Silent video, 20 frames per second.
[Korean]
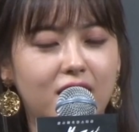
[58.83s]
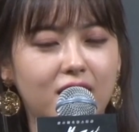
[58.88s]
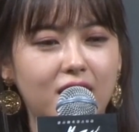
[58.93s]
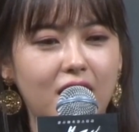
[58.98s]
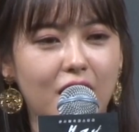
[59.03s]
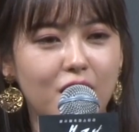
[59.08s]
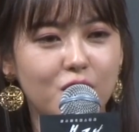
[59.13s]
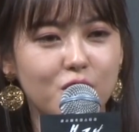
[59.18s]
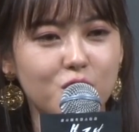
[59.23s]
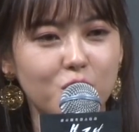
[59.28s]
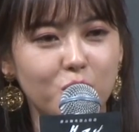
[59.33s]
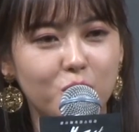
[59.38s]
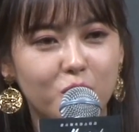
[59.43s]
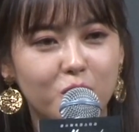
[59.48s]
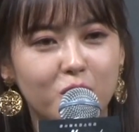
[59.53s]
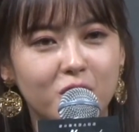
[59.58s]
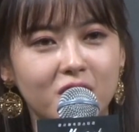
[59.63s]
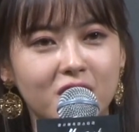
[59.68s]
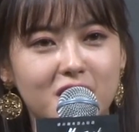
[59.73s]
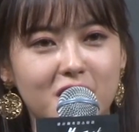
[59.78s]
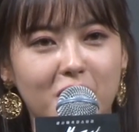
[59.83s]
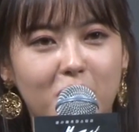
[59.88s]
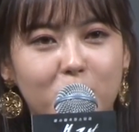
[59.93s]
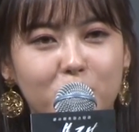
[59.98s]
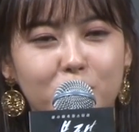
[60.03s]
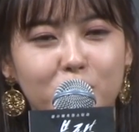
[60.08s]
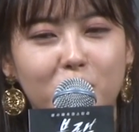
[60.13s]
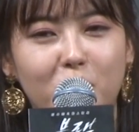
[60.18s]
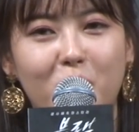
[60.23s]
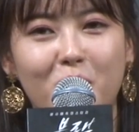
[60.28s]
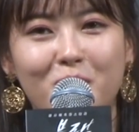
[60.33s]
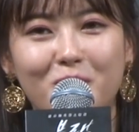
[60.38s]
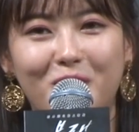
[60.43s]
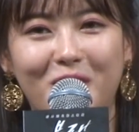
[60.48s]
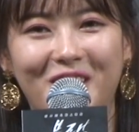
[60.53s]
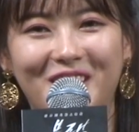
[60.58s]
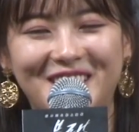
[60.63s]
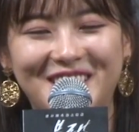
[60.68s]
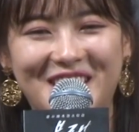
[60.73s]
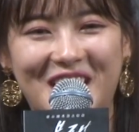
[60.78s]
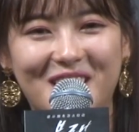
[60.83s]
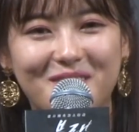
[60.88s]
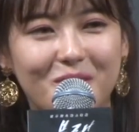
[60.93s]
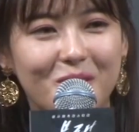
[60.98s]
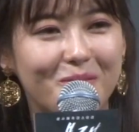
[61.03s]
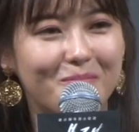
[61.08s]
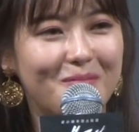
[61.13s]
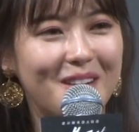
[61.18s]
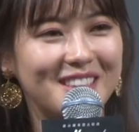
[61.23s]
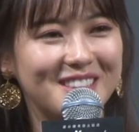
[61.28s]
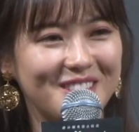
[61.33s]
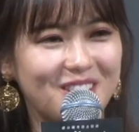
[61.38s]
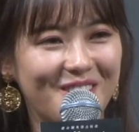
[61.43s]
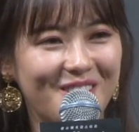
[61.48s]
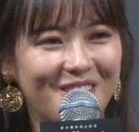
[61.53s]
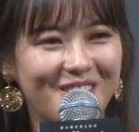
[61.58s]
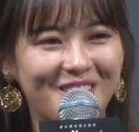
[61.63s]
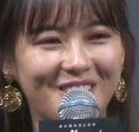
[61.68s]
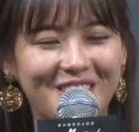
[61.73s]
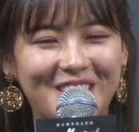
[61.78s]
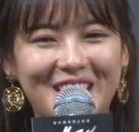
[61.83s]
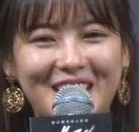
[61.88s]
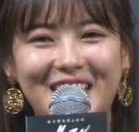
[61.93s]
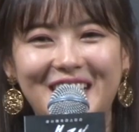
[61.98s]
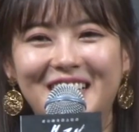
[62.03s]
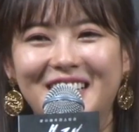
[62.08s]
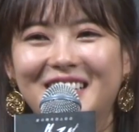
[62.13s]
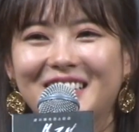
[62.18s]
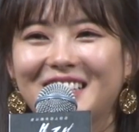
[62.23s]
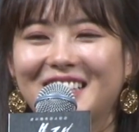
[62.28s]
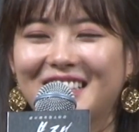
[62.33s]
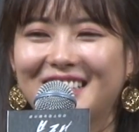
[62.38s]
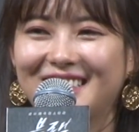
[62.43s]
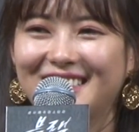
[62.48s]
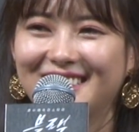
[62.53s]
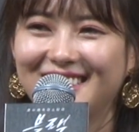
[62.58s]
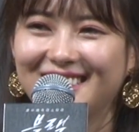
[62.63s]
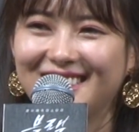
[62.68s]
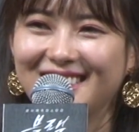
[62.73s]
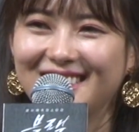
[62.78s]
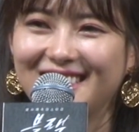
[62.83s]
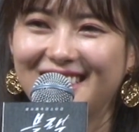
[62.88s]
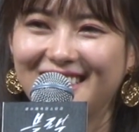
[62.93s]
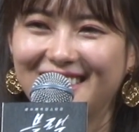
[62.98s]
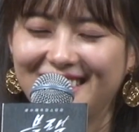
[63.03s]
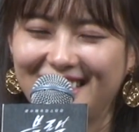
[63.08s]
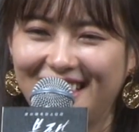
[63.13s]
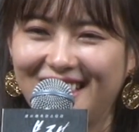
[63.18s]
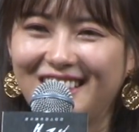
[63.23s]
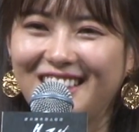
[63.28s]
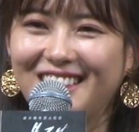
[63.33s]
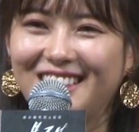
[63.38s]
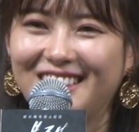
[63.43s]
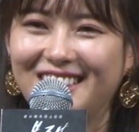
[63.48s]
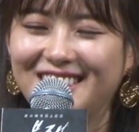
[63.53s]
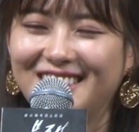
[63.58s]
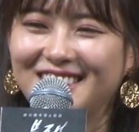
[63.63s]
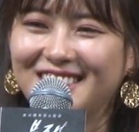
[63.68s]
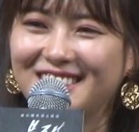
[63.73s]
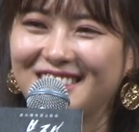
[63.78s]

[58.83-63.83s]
개인적으로는 제가 무서운 걸 잘 못 봐서 음. 네